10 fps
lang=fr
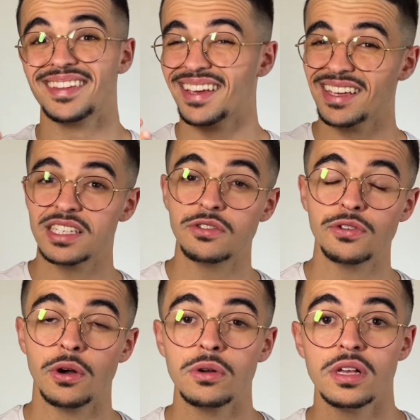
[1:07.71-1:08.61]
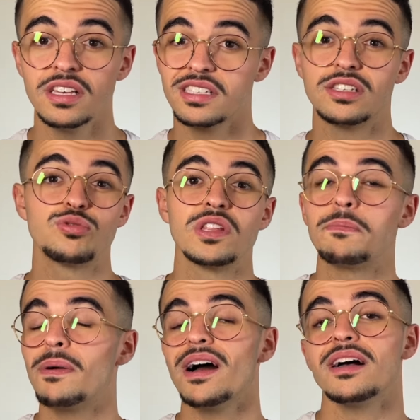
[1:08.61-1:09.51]
très différent si tu n'es
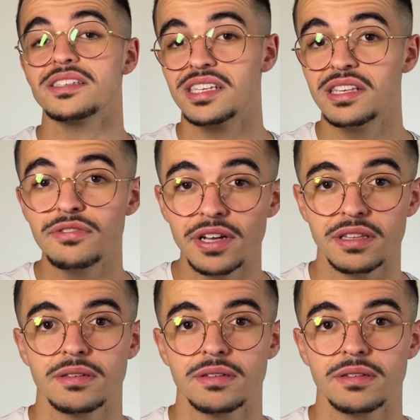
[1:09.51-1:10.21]
pas skinny fat.